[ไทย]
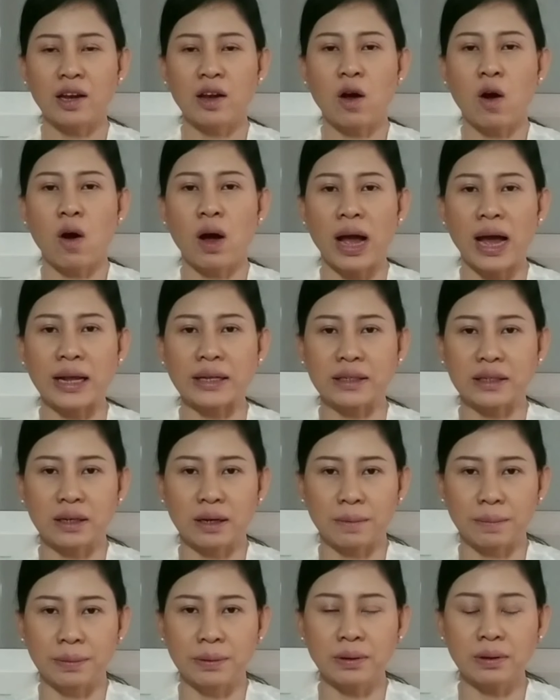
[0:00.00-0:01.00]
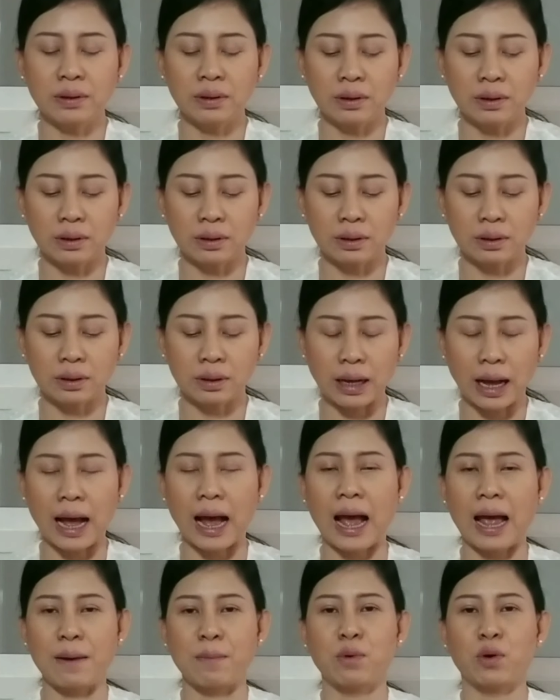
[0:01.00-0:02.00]
น้องอาจจะเพิ่ง
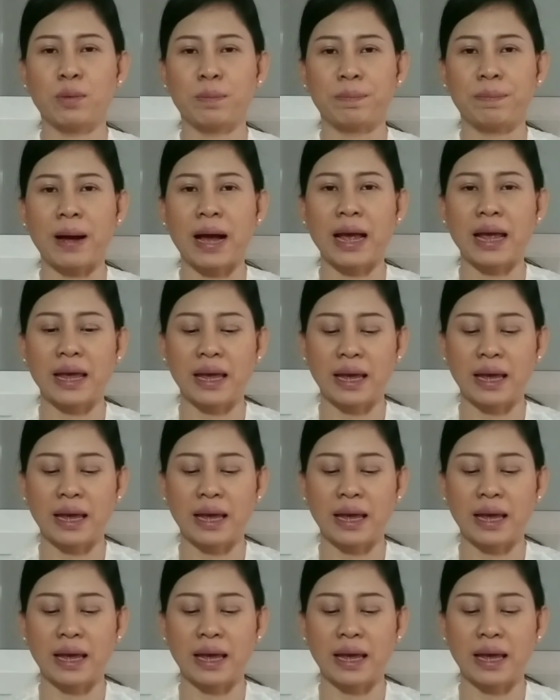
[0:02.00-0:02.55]
ขายหมดไป